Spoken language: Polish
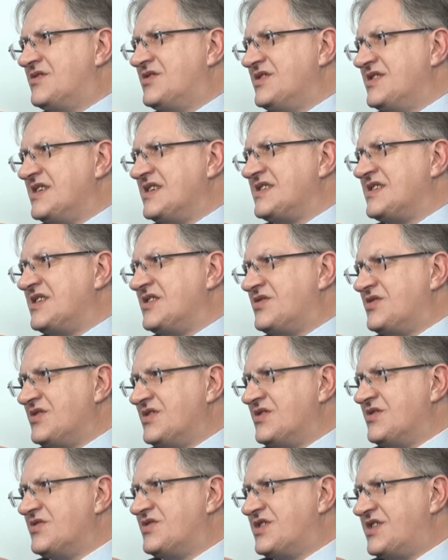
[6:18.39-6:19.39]
czy
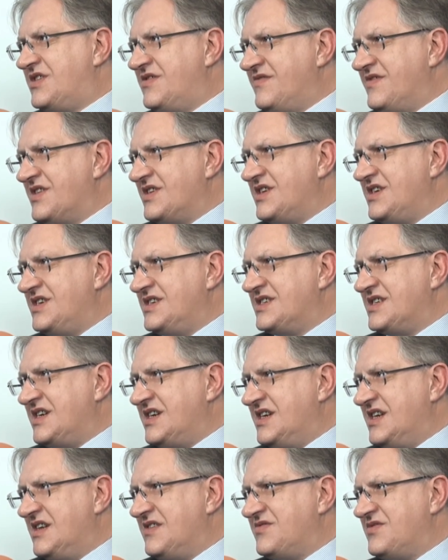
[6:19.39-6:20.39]
zaznaczone oczekiwanie
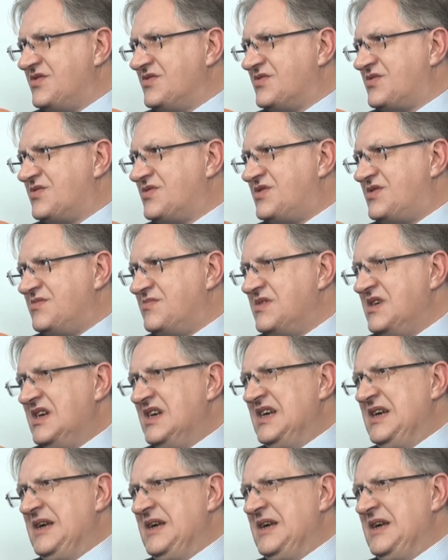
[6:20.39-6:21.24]
Izraela, w związku z czym